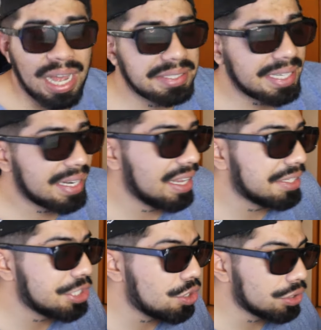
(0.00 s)
Así que
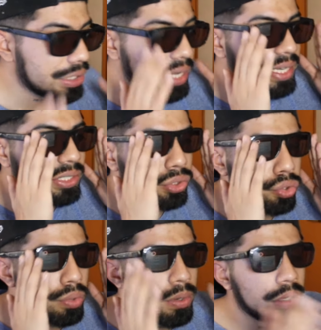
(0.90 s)
nada chicos, allí
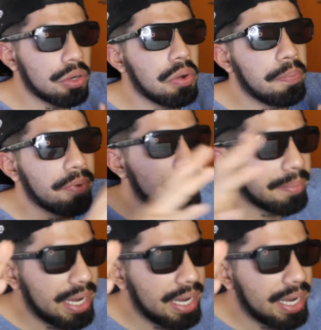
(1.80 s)
estuvo, como pueden